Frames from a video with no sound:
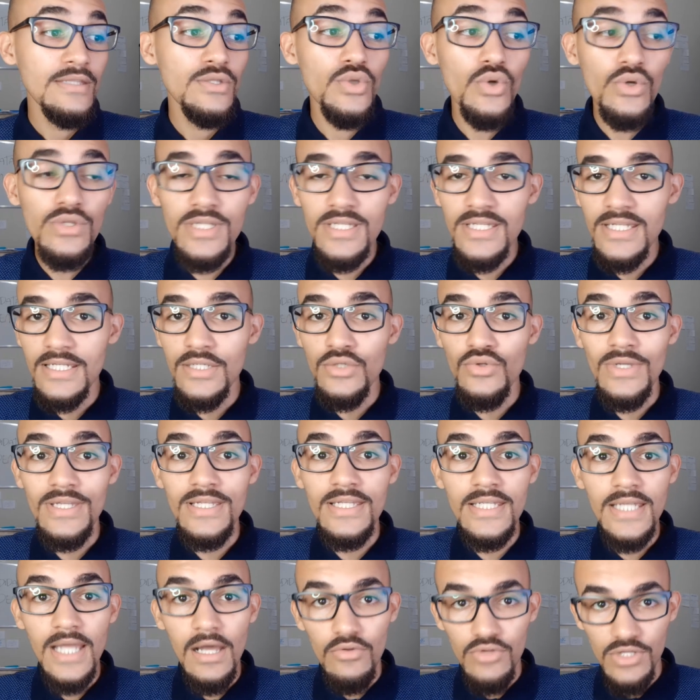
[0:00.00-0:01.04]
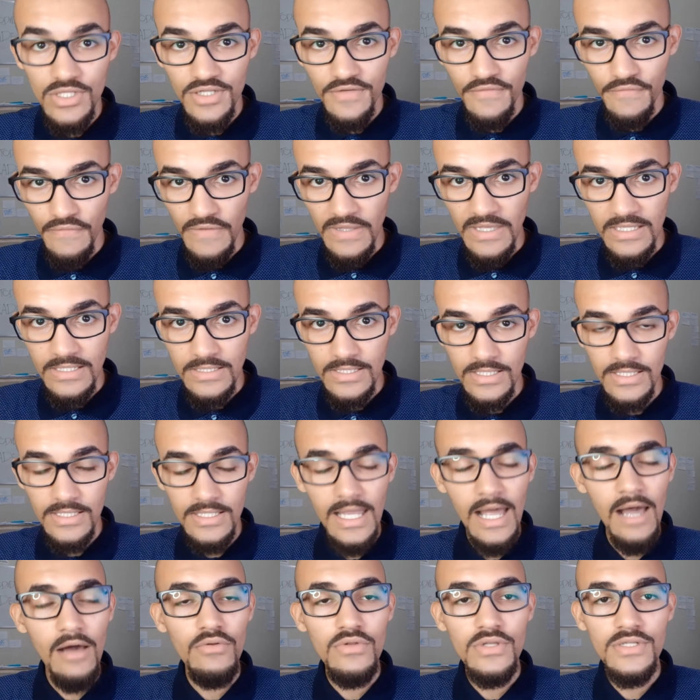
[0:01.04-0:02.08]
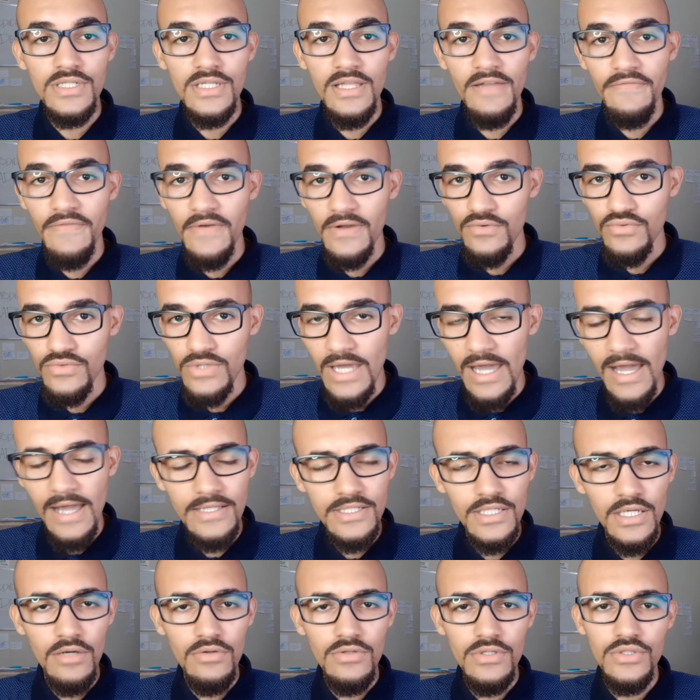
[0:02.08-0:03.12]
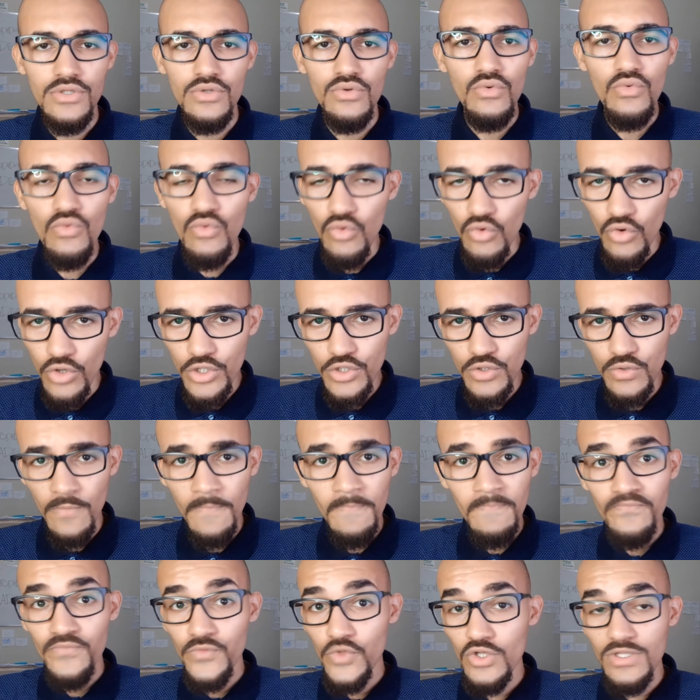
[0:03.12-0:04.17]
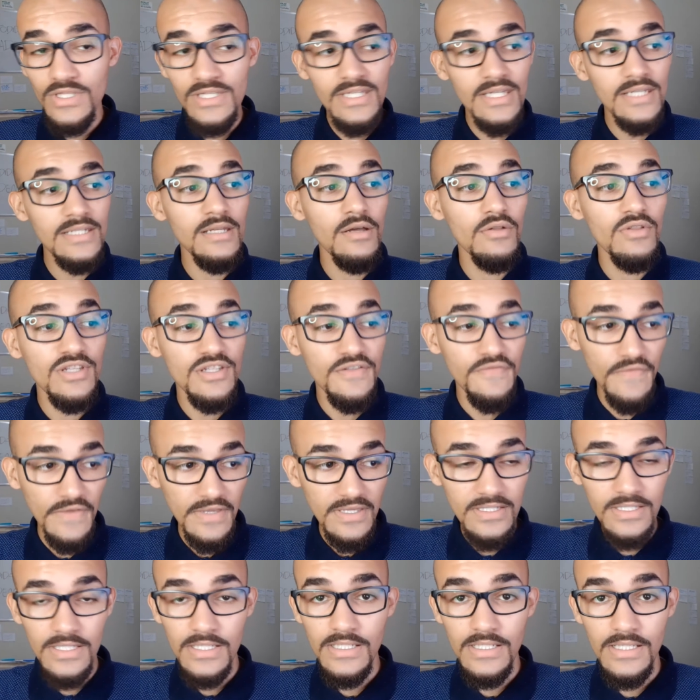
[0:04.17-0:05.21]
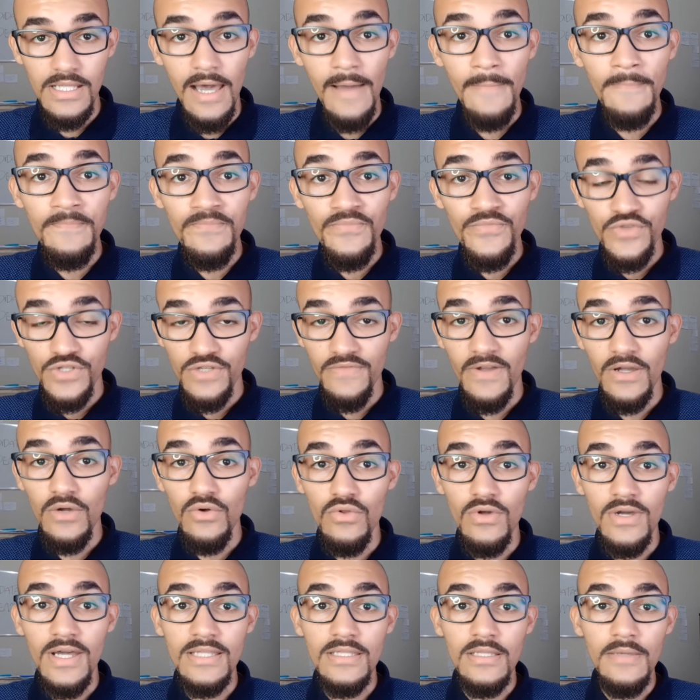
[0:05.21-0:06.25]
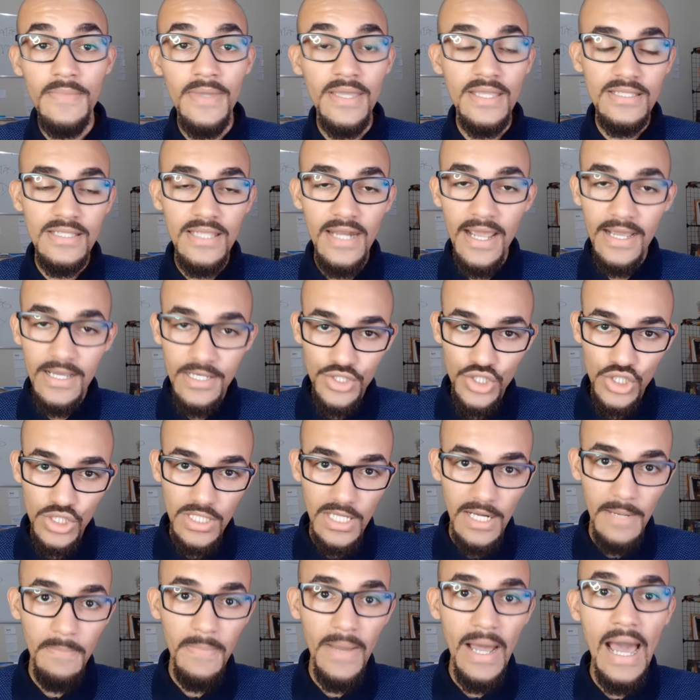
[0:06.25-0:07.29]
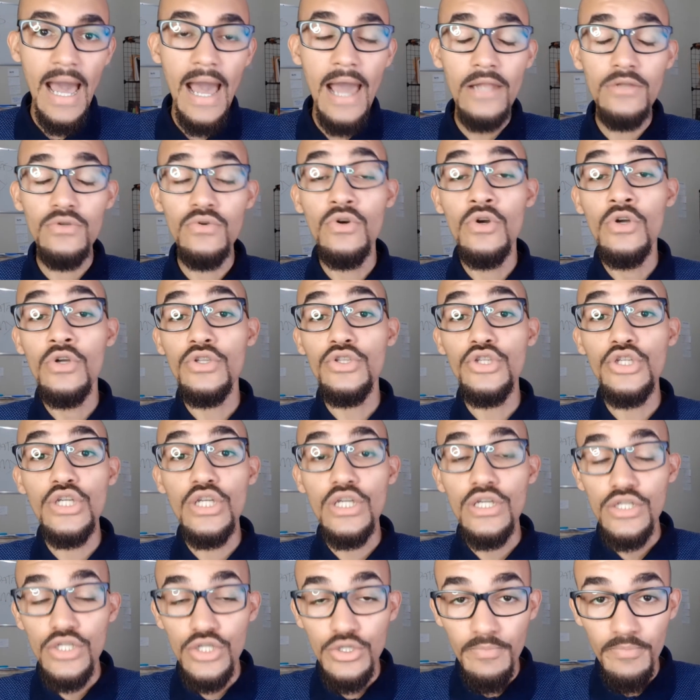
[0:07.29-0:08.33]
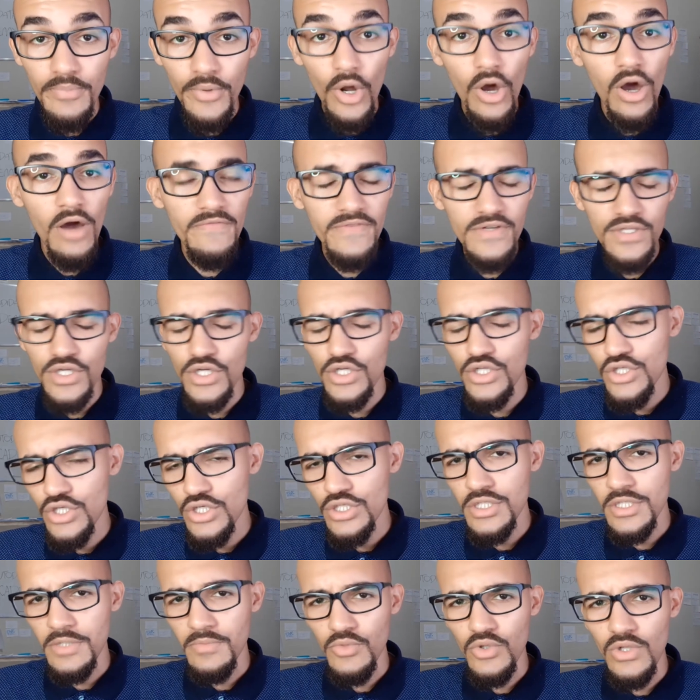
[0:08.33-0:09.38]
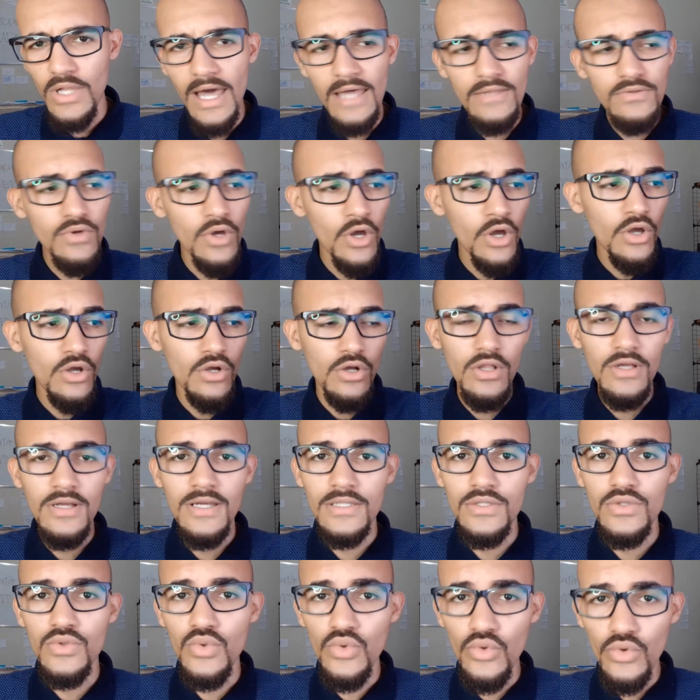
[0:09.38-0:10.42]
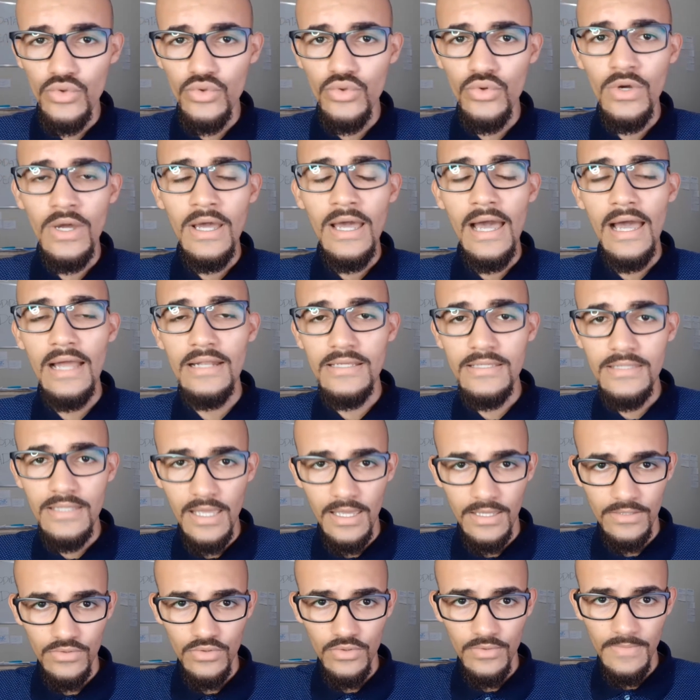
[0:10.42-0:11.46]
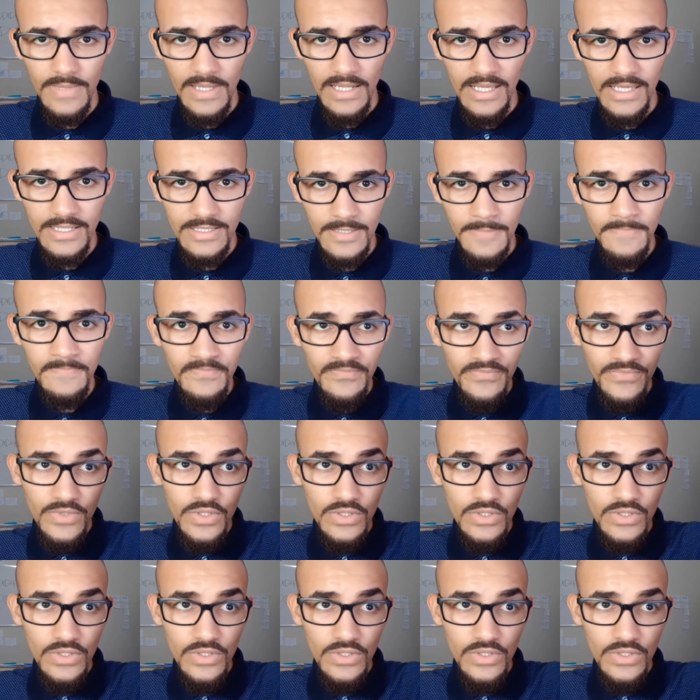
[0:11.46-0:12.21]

todas as suas aulas fixas, aulas da faculdade, aulas do curso, todas as aulas fixas lá. Você vai colocar também entregas de trabalho, dias de prova, dias de simulado, coloca tudo ali dentro, beleza?